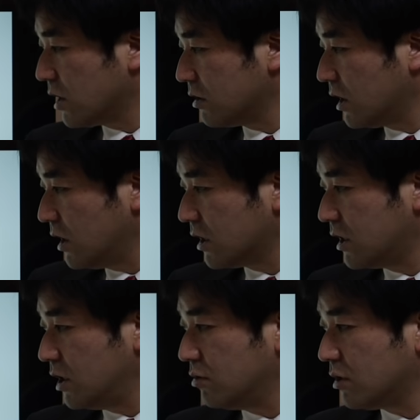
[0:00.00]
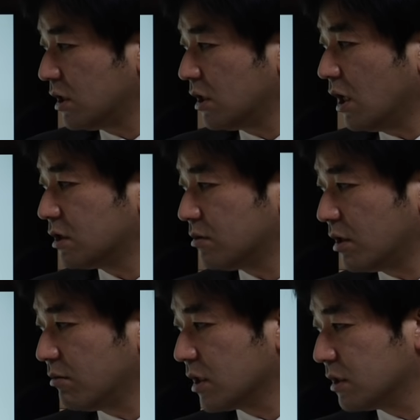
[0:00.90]
格的な金融危機が始
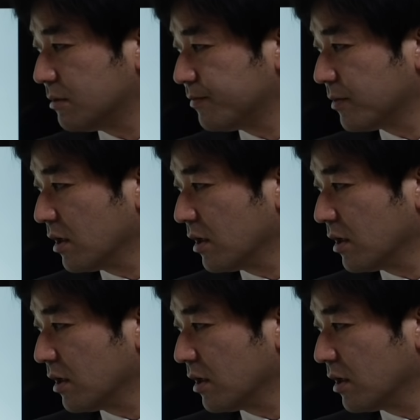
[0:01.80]
まります。